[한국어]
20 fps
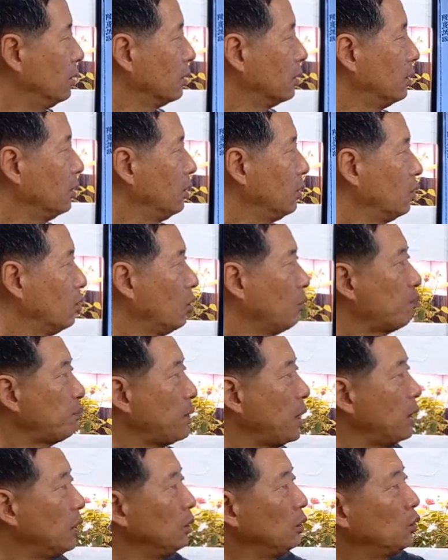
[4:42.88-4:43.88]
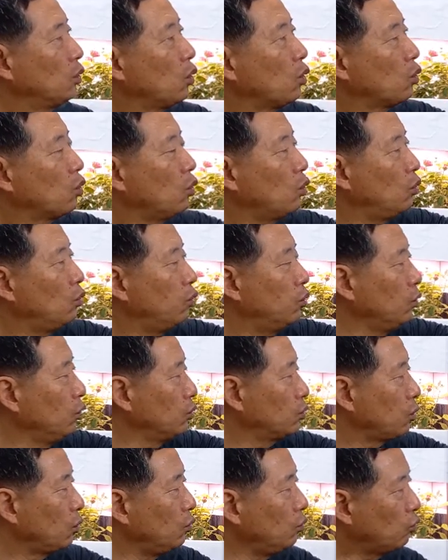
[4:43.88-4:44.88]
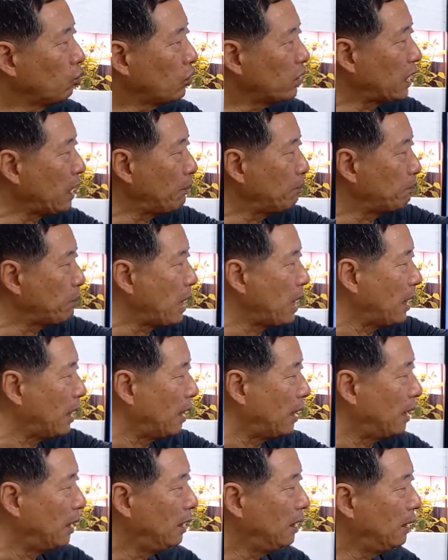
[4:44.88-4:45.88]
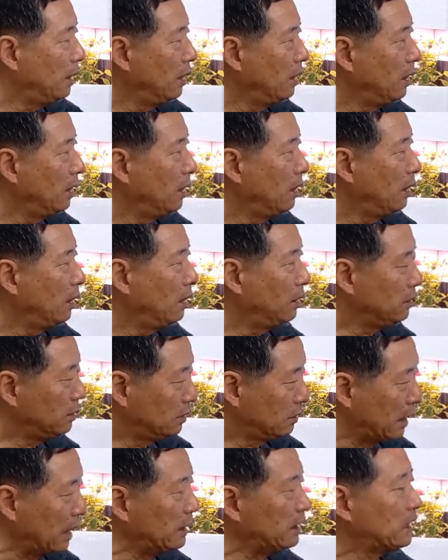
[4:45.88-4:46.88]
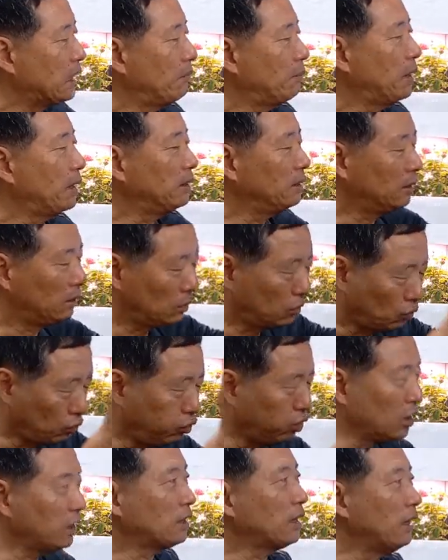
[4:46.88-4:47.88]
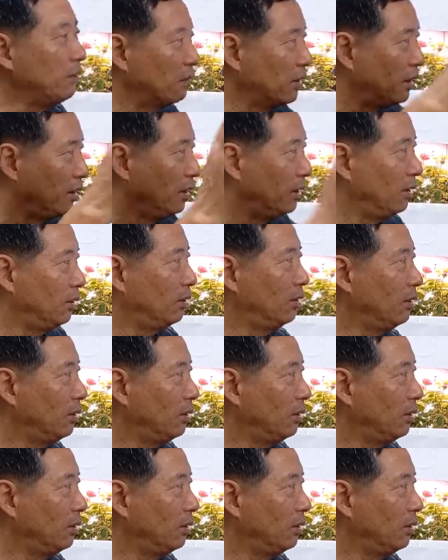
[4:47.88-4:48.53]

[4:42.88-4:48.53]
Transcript: 그리고 평도공 후손 육계파 단자만 출있다 이 말이에요